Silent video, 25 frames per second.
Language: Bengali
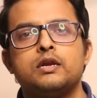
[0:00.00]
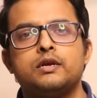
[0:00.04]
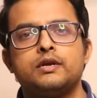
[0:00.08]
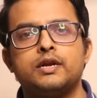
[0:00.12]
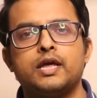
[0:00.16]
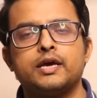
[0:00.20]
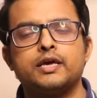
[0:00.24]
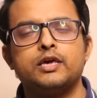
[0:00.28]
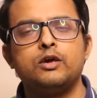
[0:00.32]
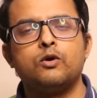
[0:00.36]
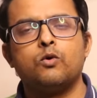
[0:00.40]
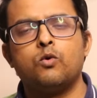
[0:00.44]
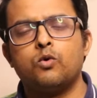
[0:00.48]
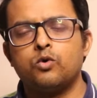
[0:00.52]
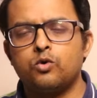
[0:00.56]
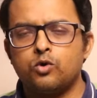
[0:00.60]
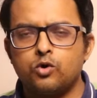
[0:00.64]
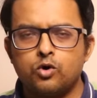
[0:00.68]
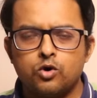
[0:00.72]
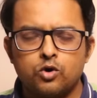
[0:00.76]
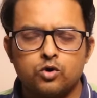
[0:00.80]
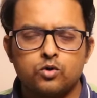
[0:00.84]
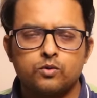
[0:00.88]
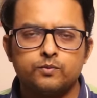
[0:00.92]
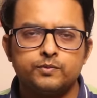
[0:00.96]
নাকি
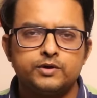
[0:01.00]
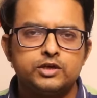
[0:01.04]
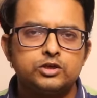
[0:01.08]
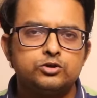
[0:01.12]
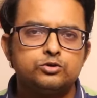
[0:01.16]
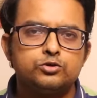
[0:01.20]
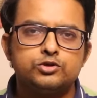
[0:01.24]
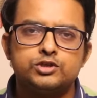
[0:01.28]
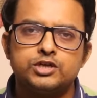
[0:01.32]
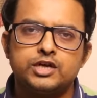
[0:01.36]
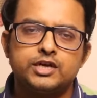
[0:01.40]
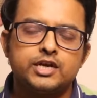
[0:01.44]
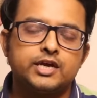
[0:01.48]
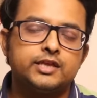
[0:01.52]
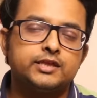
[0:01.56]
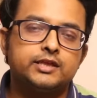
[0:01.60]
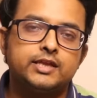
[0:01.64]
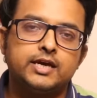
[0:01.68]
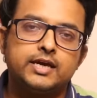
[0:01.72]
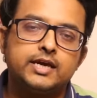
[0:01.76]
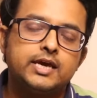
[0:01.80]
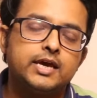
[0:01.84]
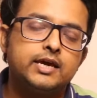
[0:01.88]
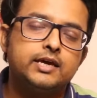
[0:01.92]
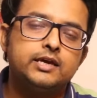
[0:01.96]
অন্যরকম কিছু সেটা
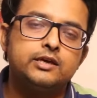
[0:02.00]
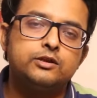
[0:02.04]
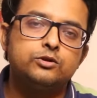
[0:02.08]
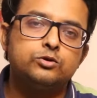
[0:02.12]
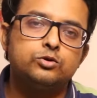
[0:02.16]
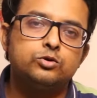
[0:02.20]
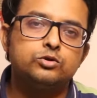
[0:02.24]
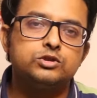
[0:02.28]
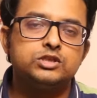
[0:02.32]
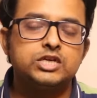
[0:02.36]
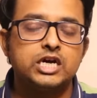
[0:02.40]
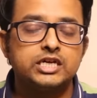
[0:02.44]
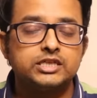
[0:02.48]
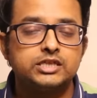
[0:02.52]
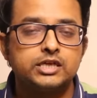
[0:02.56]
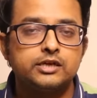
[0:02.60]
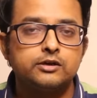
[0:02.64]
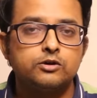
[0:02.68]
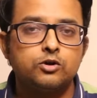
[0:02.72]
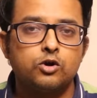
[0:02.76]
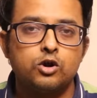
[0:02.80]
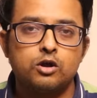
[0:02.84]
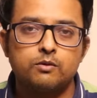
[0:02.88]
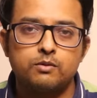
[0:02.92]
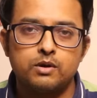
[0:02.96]
দেখে কিন্তু যাচাই
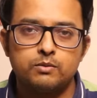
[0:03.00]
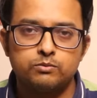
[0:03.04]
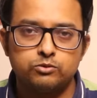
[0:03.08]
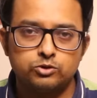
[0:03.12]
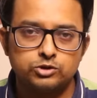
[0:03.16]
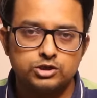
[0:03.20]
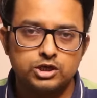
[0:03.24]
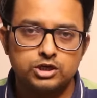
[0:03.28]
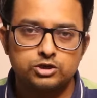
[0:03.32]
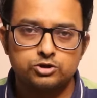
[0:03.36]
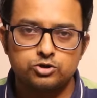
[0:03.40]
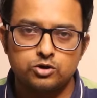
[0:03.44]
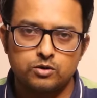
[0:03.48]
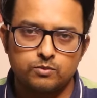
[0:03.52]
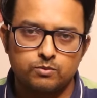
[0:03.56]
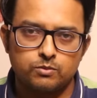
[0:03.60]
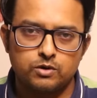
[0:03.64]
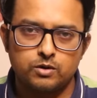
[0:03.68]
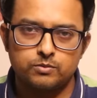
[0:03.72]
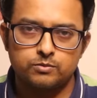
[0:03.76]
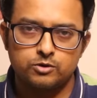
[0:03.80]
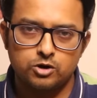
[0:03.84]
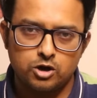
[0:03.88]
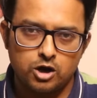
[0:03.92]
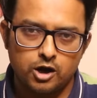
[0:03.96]
করা বা বোঝা
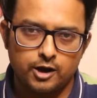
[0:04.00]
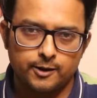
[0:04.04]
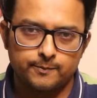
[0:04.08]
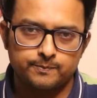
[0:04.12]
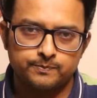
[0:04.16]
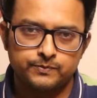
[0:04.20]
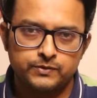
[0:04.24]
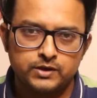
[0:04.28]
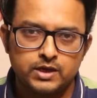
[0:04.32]
সম্ভব নয়